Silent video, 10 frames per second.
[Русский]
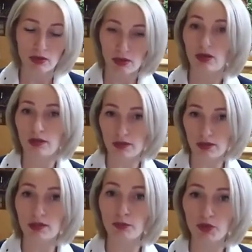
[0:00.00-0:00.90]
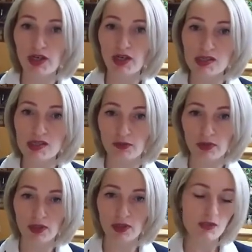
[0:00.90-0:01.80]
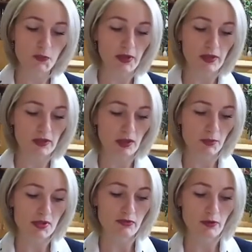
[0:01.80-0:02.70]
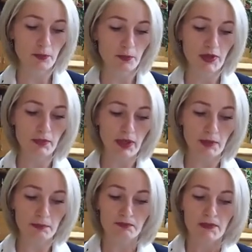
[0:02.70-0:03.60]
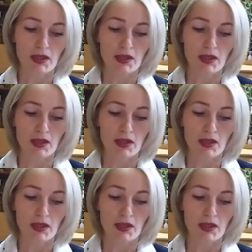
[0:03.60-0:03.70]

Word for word: а, это коммуникативный да, аспект, как мы с вами понимаем,